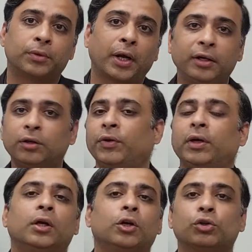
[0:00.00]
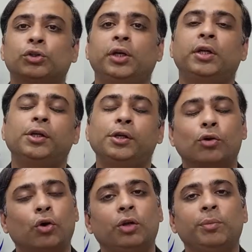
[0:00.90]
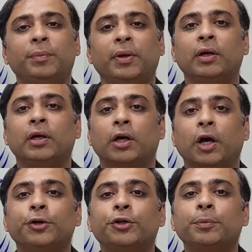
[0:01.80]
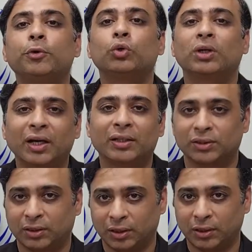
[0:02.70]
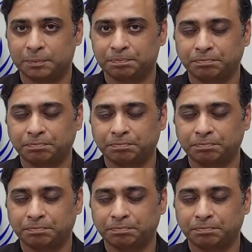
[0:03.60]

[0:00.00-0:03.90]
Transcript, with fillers: राइट अवे ऑस्ट्रेलियन इकोनॉमी में कंट्रीब्यूट कर सकते हैं